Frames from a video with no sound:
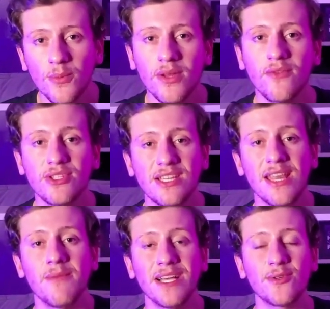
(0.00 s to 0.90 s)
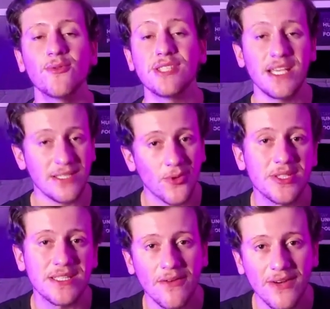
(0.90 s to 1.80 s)
porque você tem mais consciência do
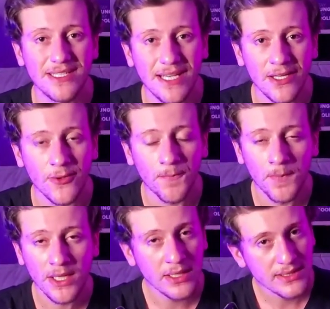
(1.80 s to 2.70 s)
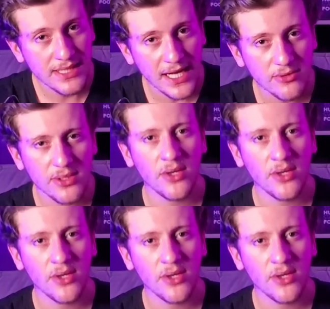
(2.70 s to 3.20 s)
que você está fazendo, certo?